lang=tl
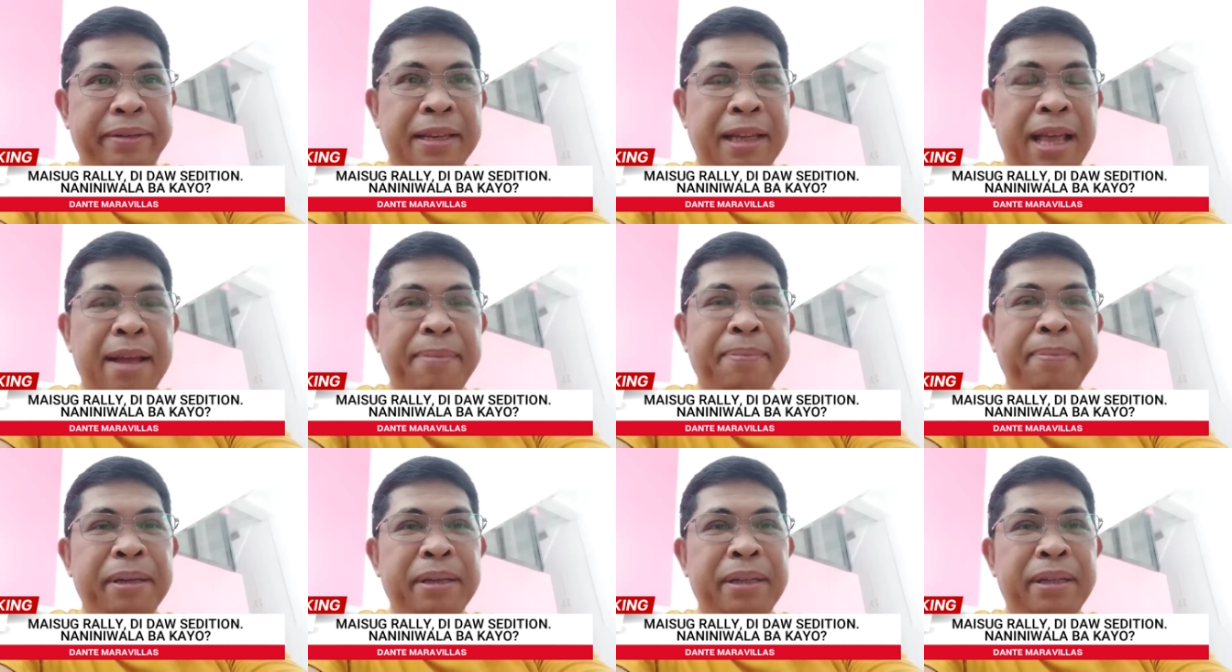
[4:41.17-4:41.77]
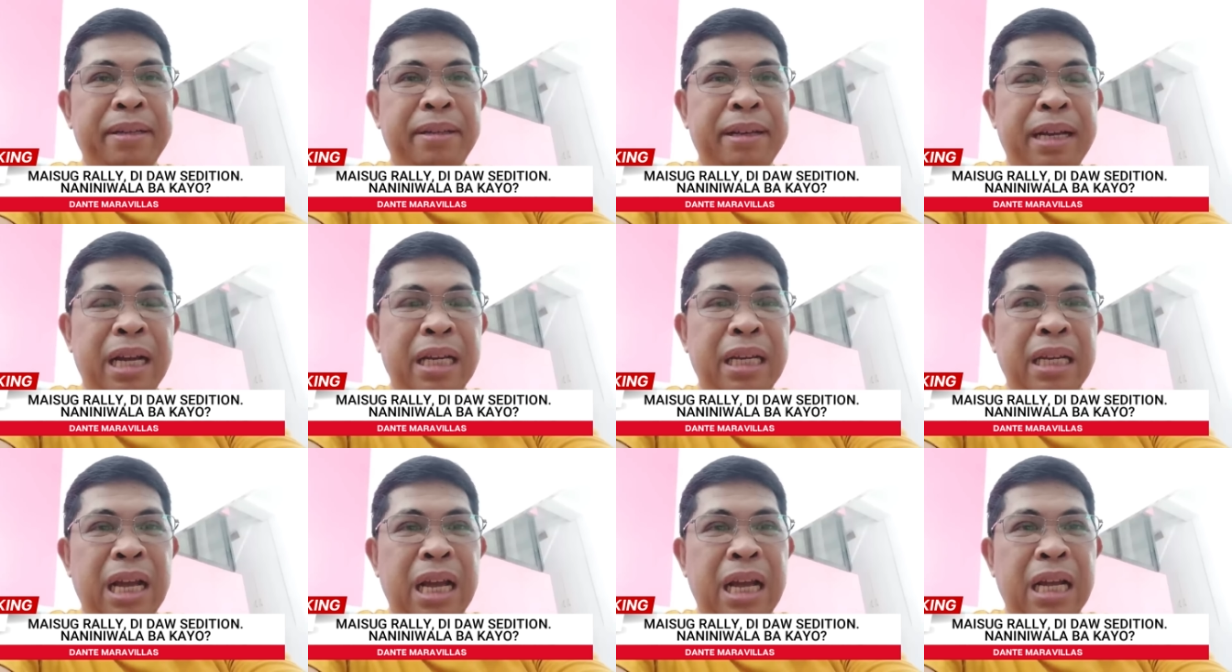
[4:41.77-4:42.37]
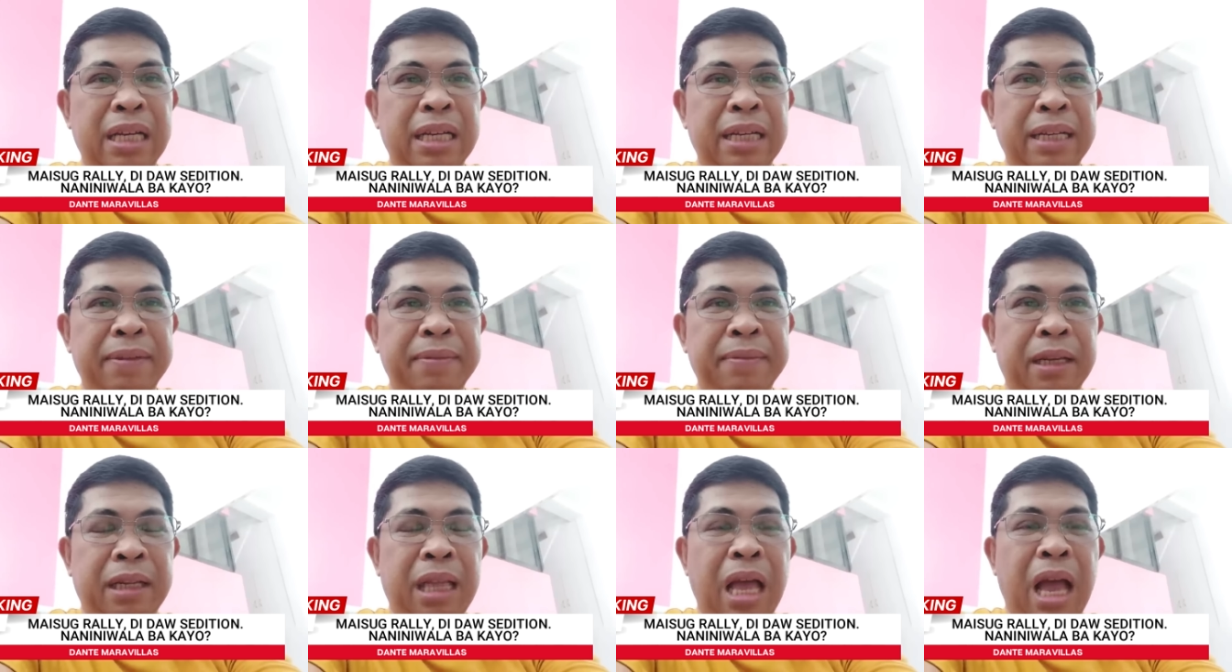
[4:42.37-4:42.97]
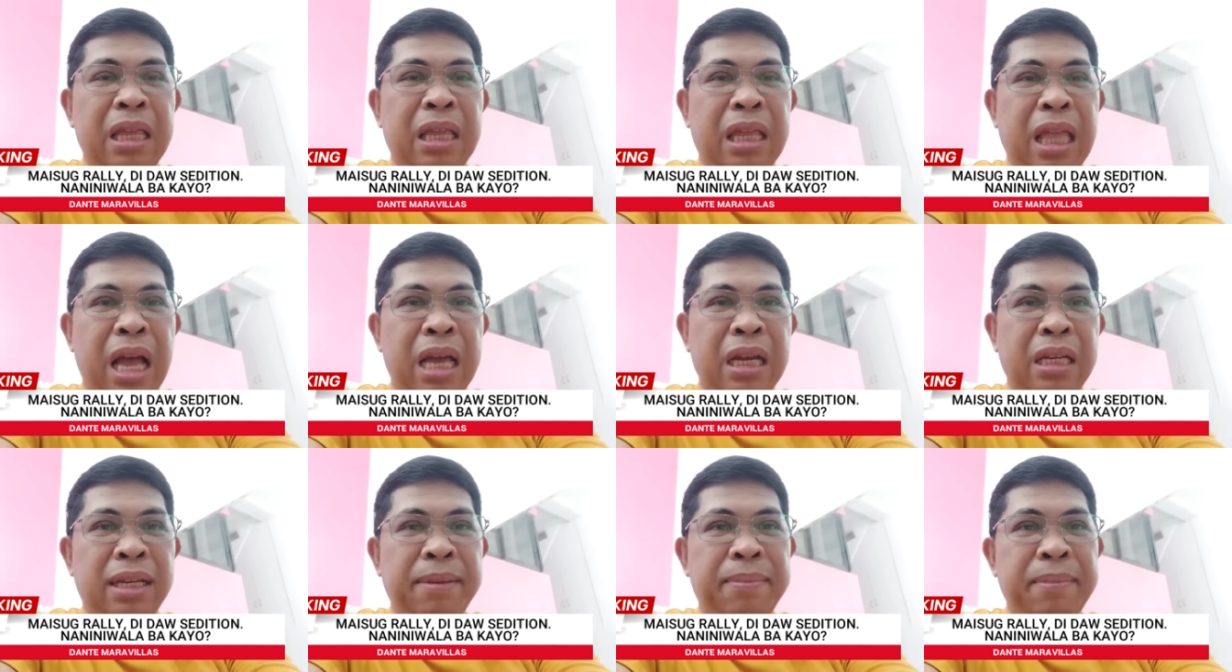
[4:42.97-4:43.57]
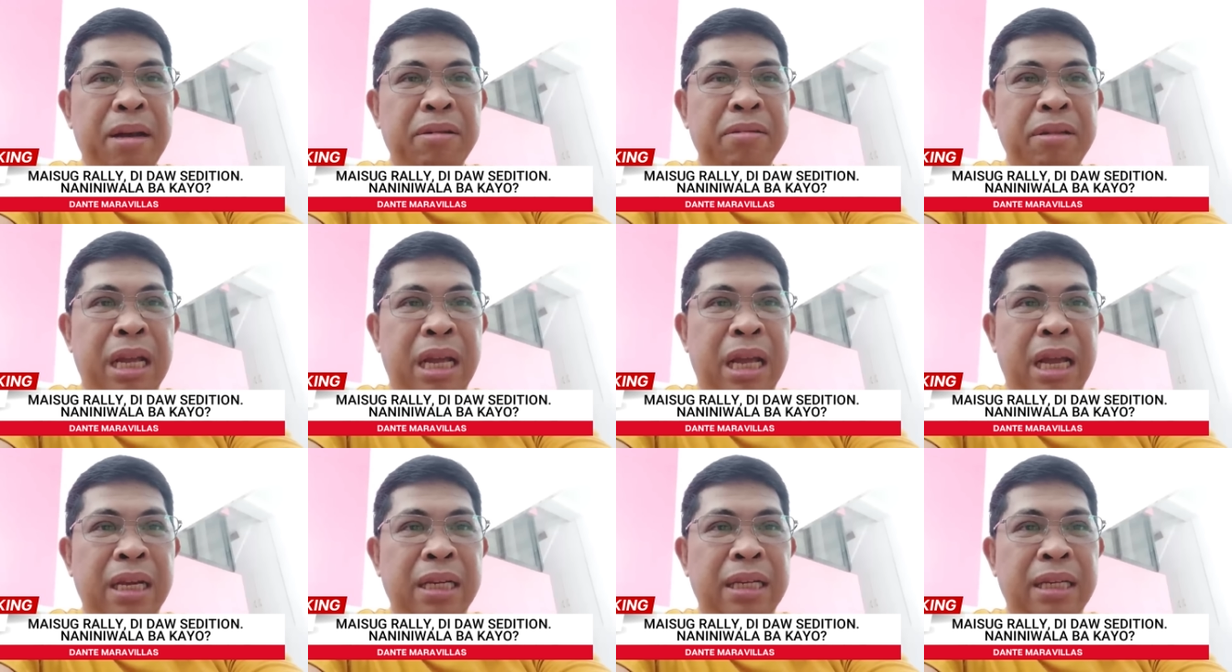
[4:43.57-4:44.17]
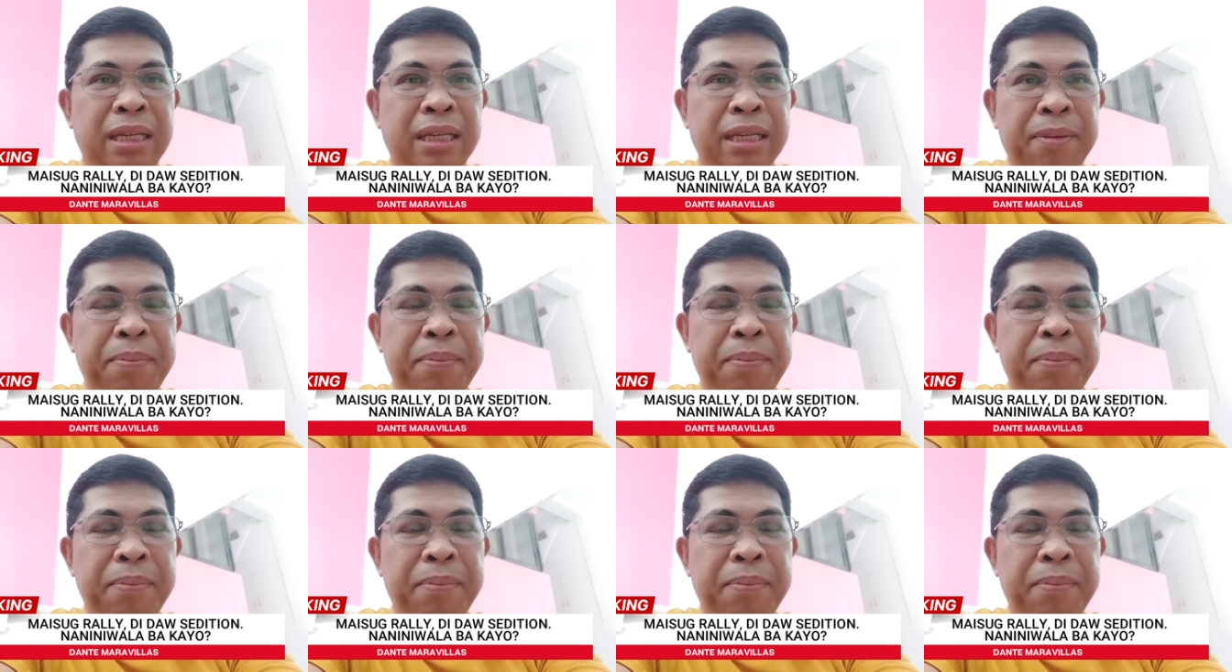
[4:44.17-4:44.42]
Tapos yung ganyang tatay, si Maudigs,